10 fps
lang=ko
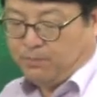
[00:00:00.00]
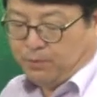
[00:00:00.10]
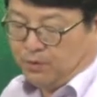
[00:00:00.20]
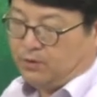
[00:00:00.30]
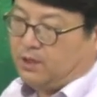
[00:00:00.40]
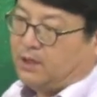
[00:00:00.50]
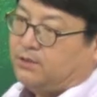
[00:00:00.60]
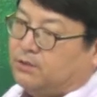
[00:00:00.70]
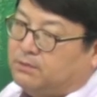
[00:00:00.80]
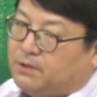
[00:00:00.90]
표현들이가
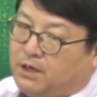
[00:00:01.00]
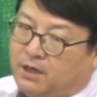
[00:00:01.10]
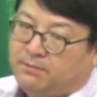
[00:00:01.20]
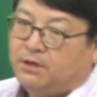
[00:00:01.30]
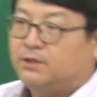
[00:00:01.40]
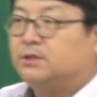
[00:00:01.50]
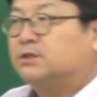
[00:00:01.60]
성립되려면